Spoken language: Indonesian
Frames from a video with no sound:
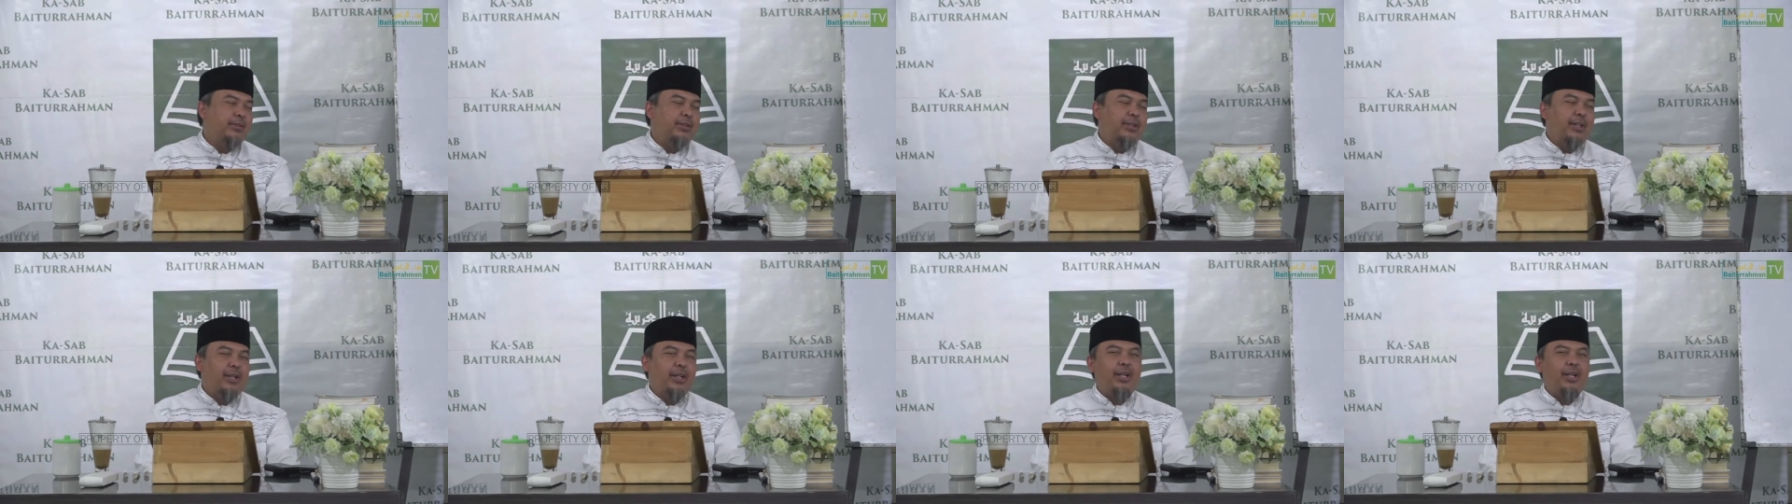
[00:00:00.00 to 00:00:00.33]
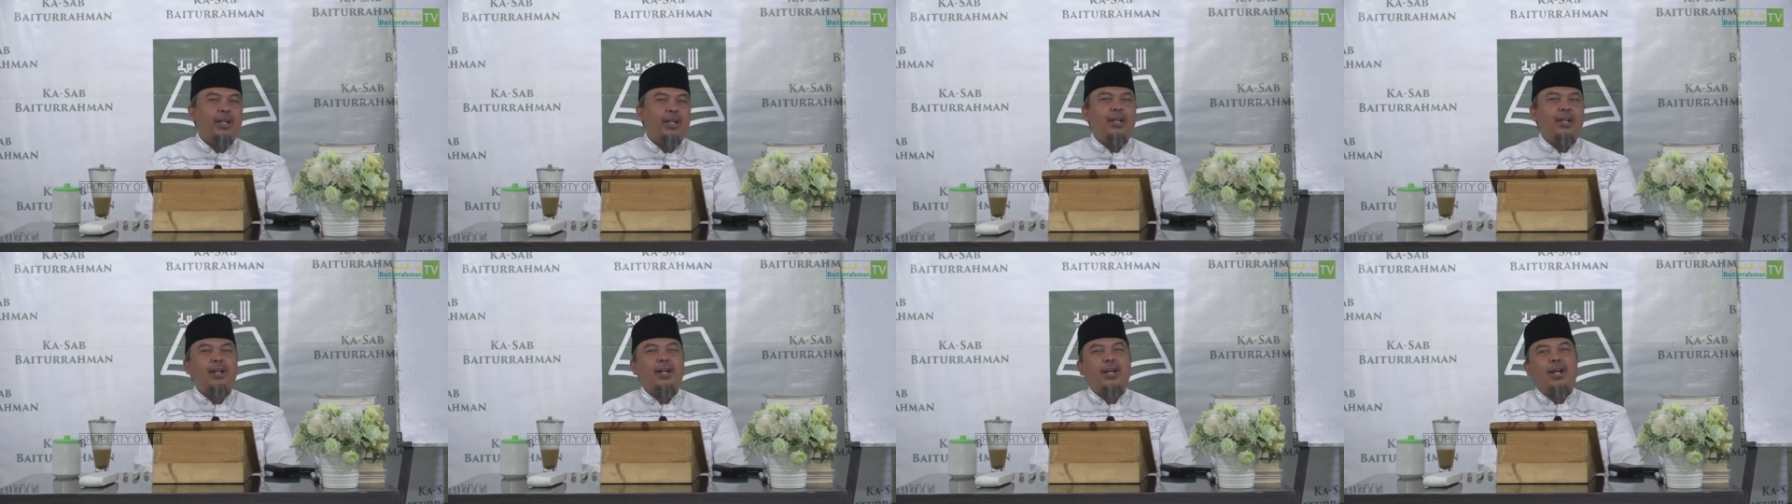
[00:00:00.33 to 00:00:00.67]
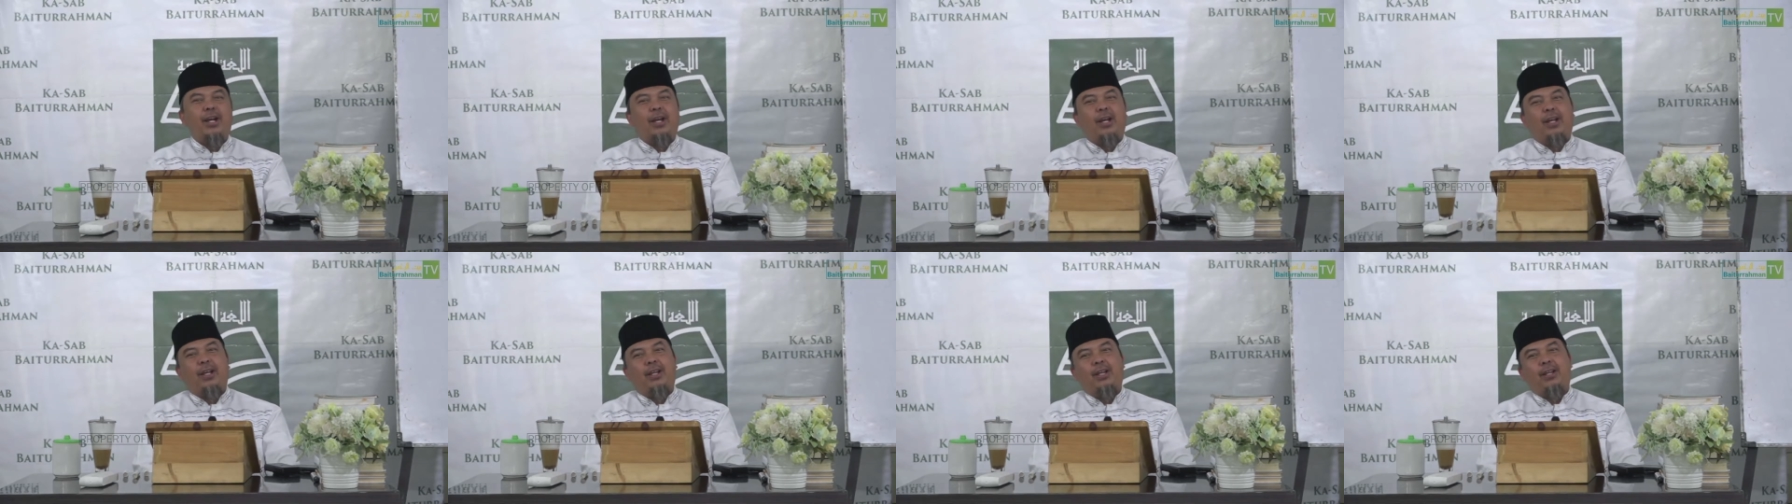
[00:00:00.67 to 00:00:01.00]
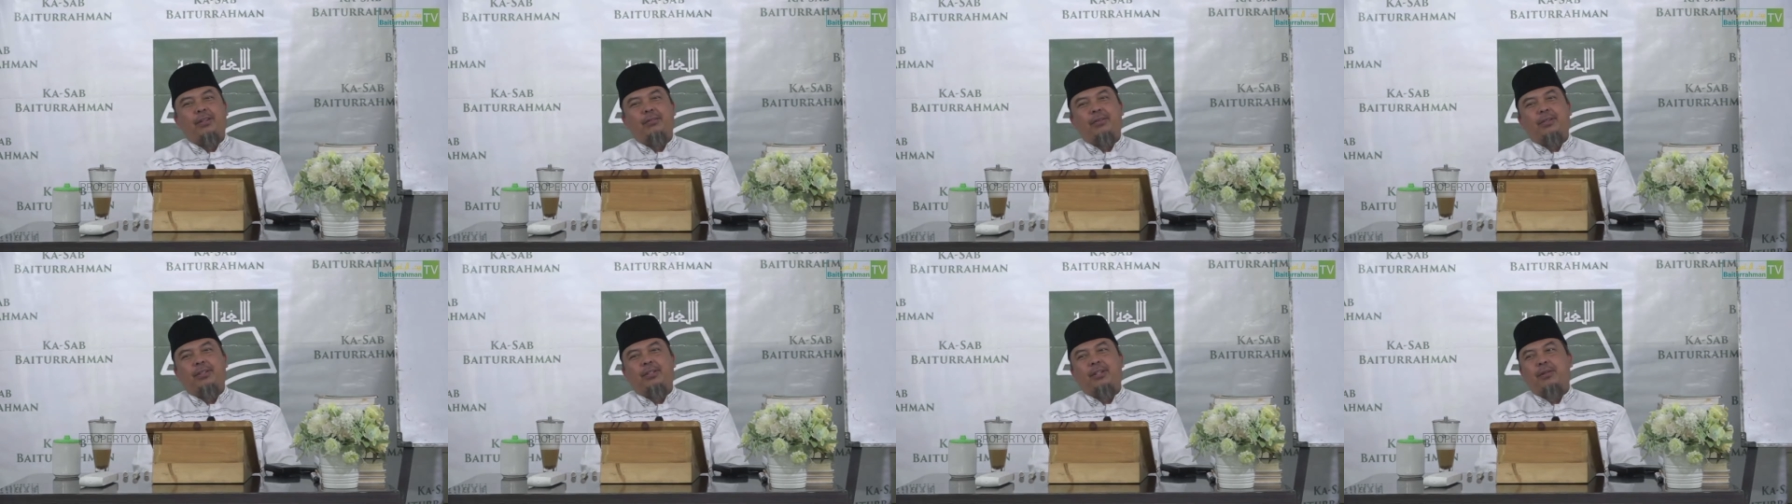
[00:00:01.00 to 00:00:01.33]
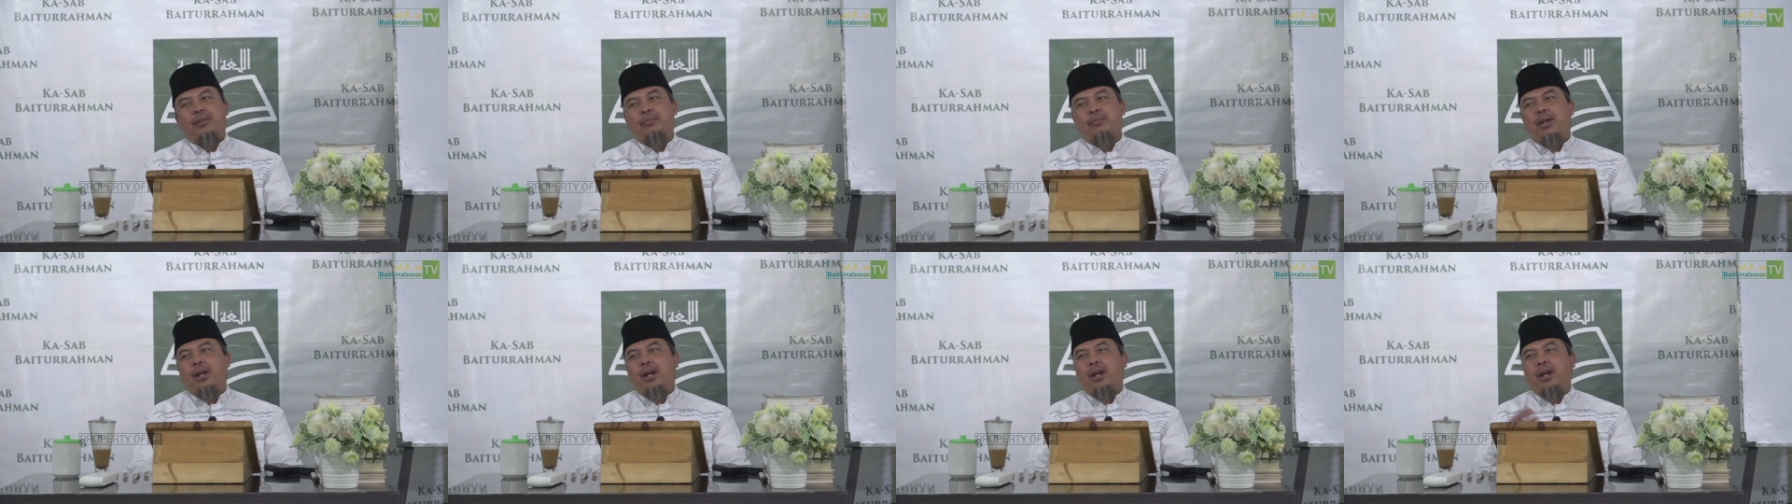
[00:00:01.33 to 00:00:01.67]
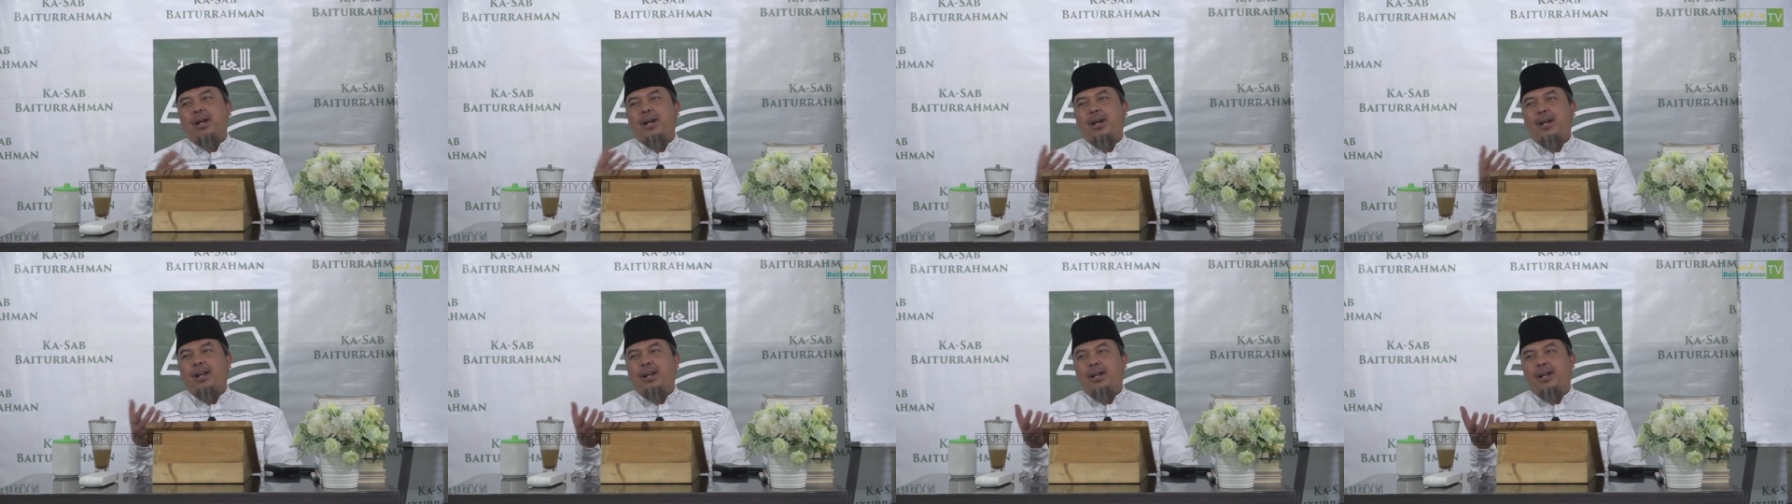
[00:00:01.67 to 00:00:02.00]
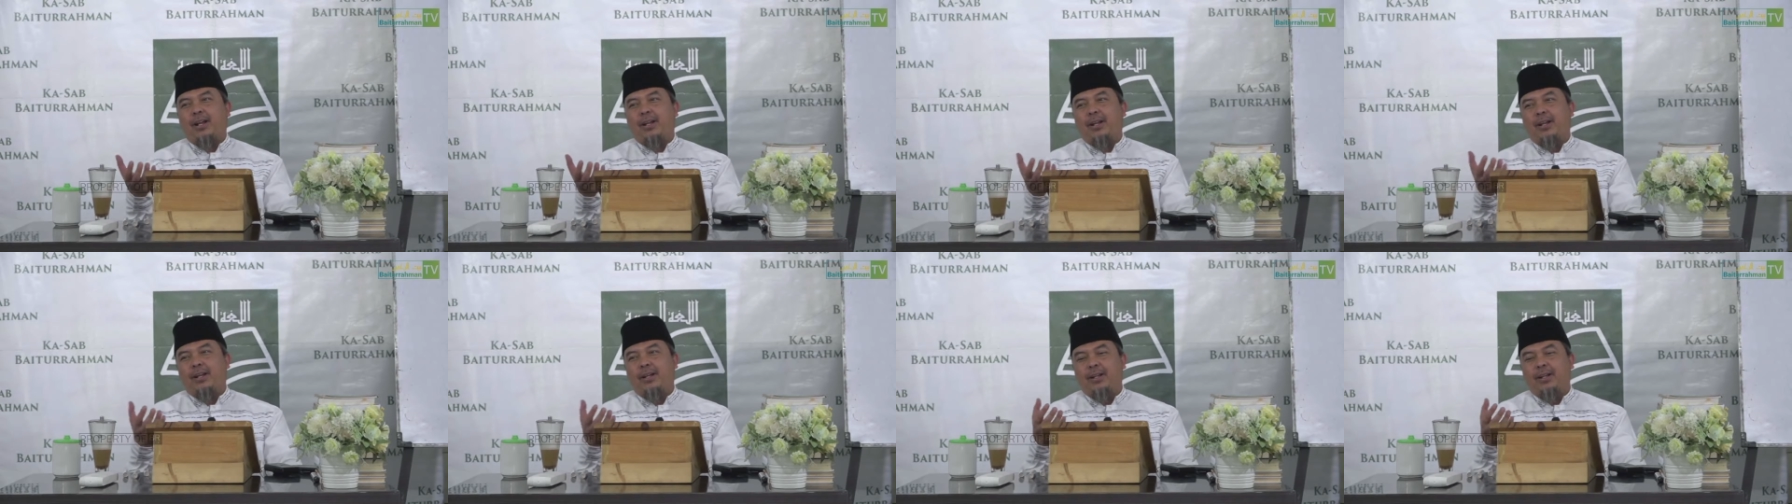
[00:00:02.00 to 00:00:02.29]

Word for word: ina. Ini biasanya yang berakal.